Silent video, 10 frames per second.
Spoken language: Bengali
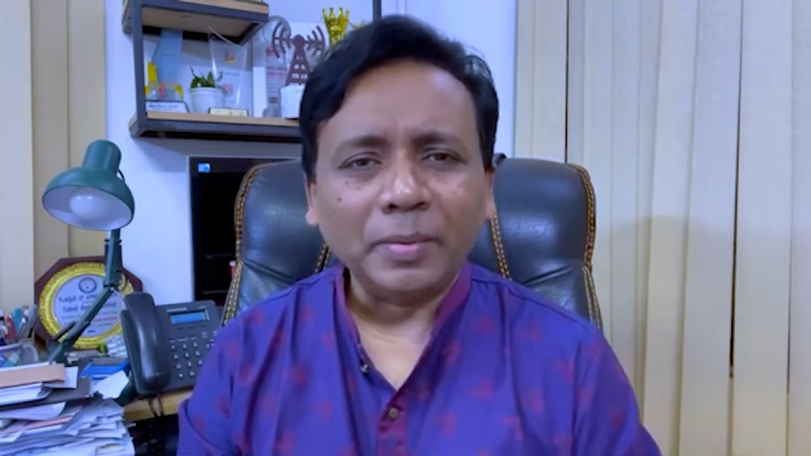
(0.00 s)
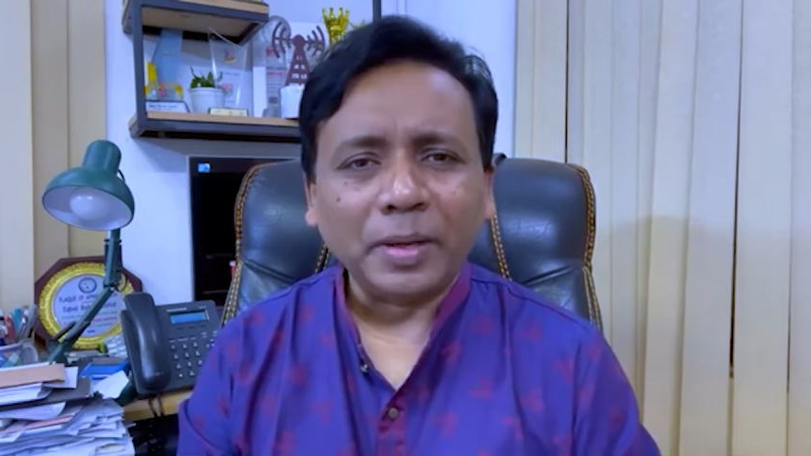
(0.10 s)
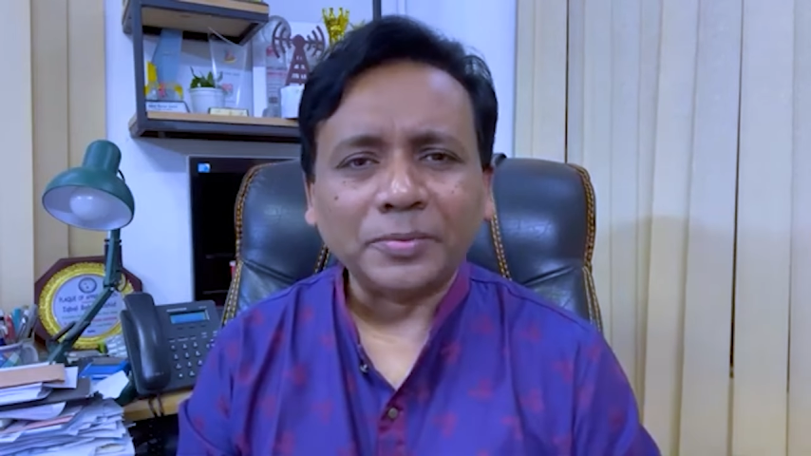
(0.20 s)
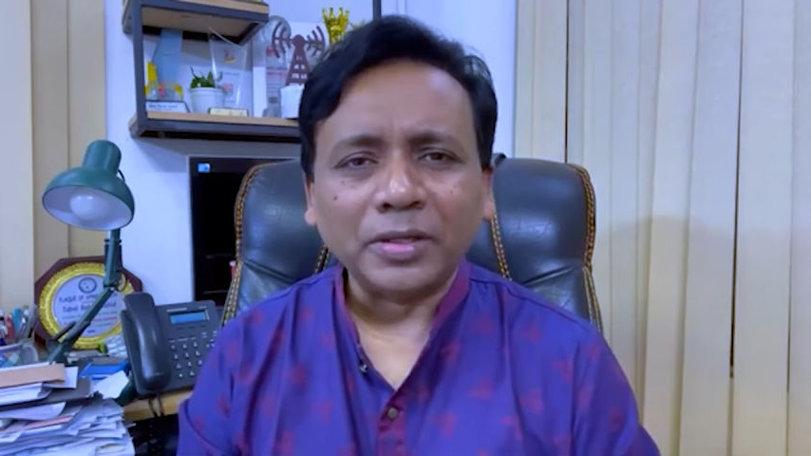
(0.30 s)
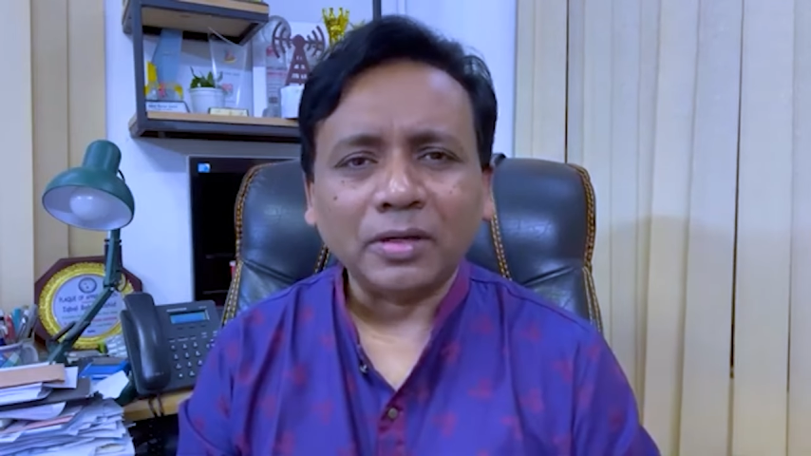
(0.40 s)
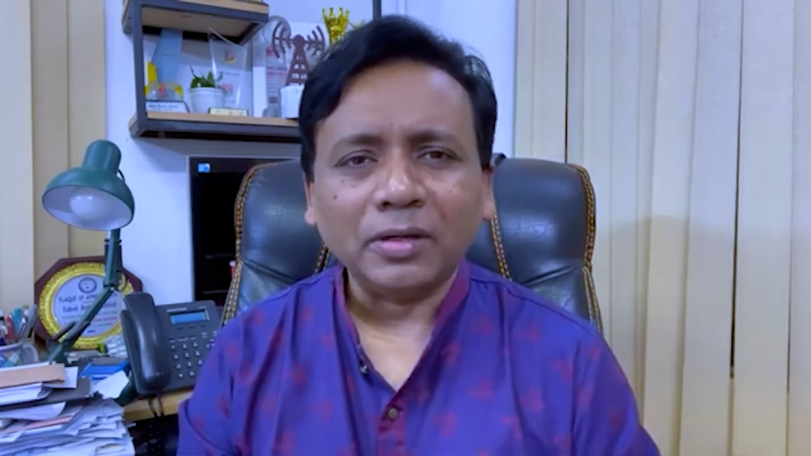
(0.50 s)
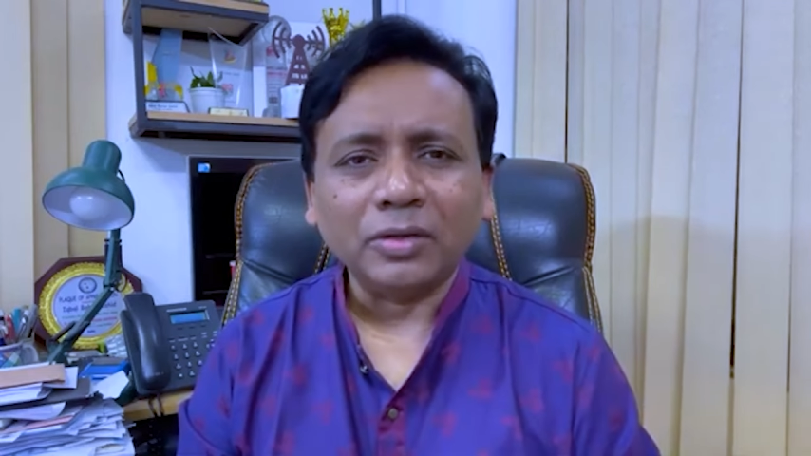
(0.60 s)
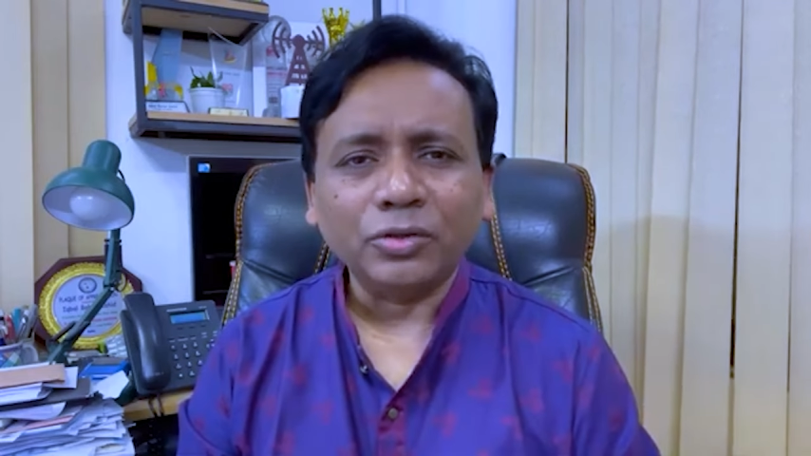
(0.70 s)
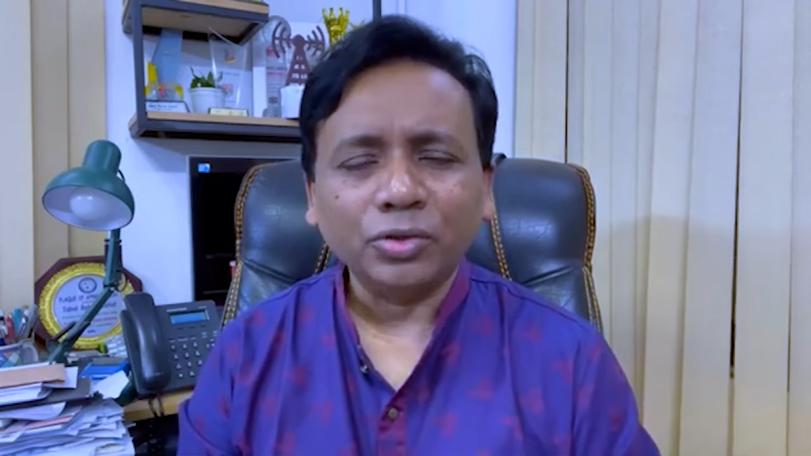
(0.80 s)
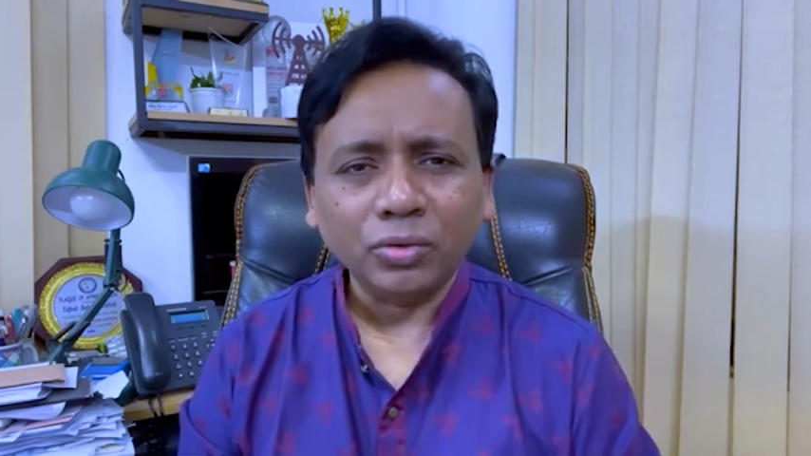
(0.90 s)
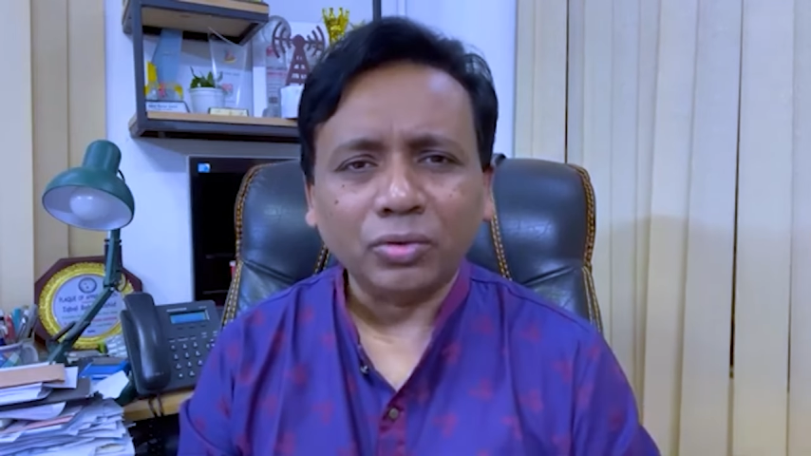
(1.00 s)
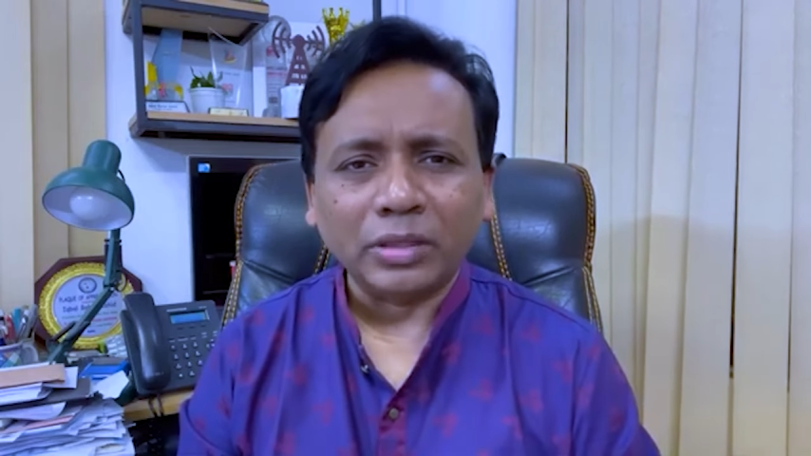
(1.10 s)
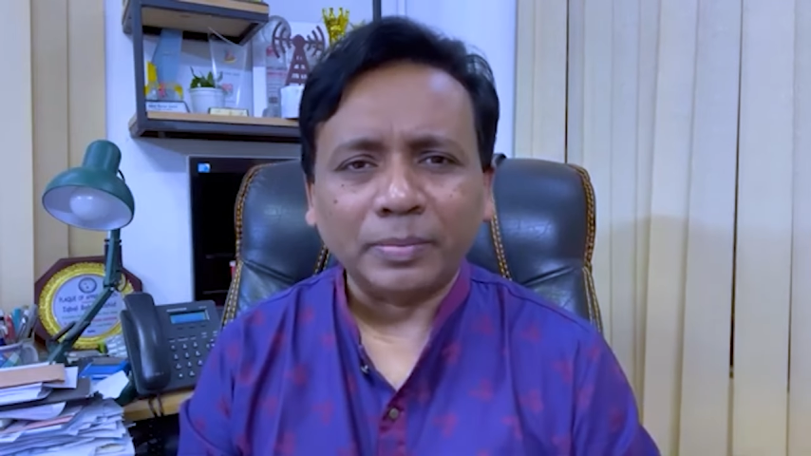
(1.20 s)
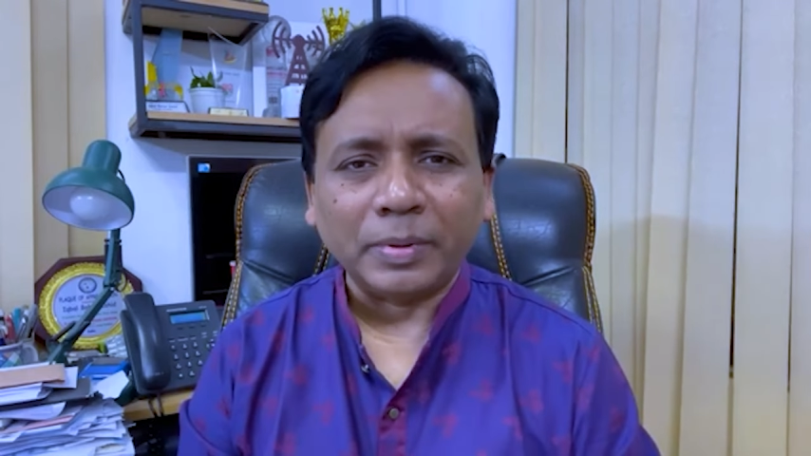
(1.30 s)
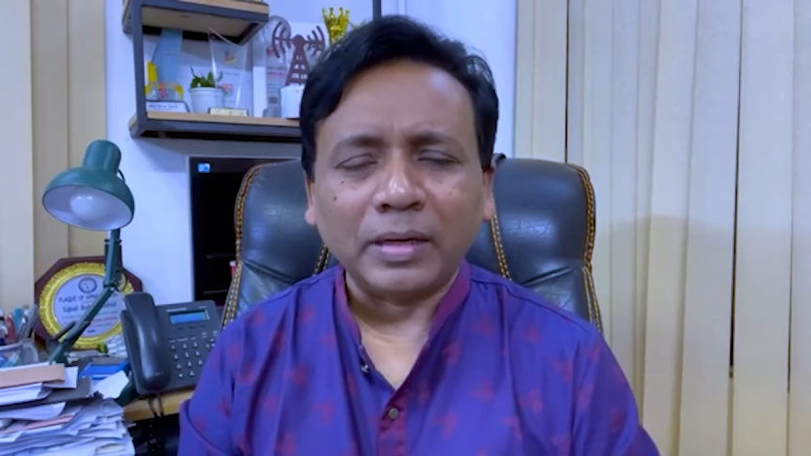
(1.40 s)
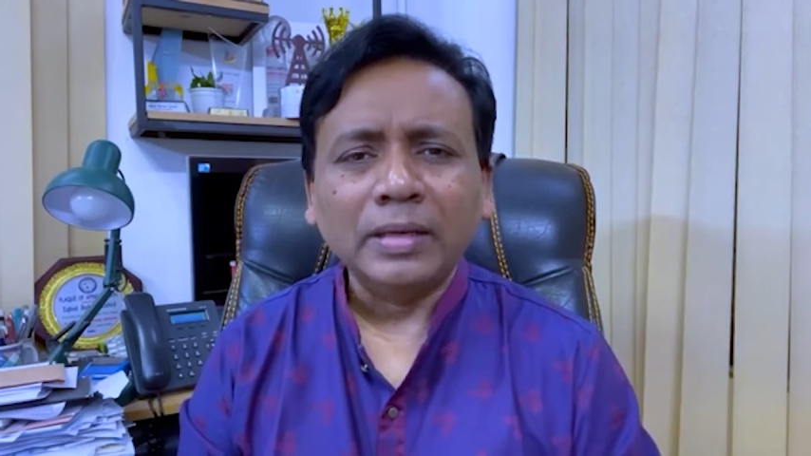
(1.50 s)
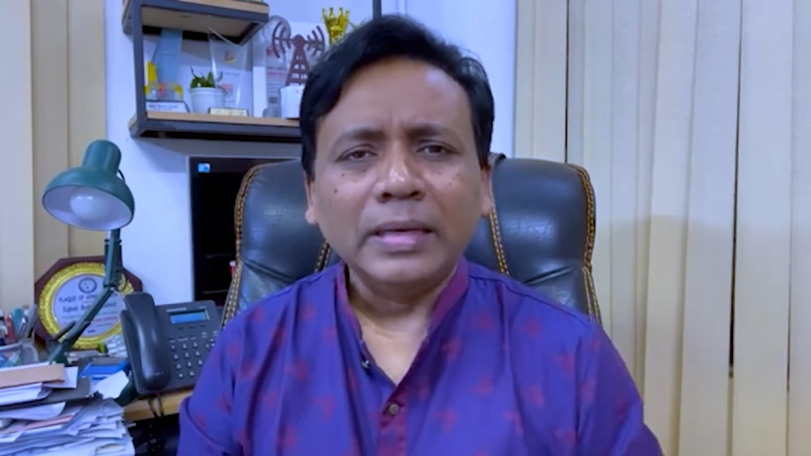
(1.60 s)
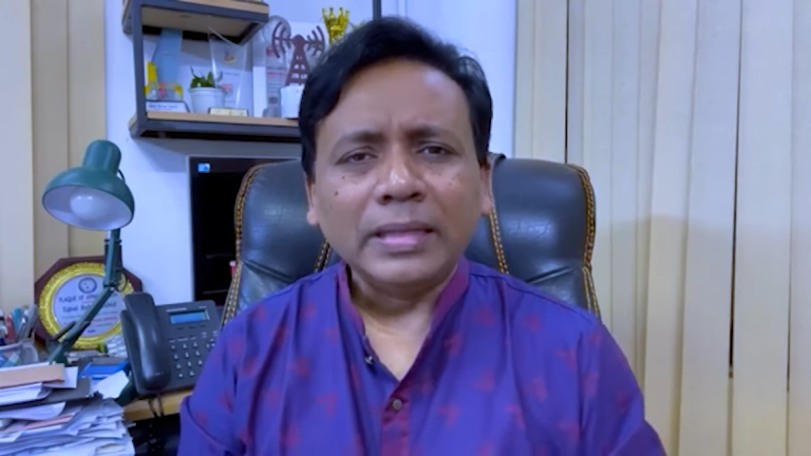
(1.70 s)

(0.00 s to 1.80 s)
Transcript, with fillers: ব্যবসাটা শুরু করতে পারেন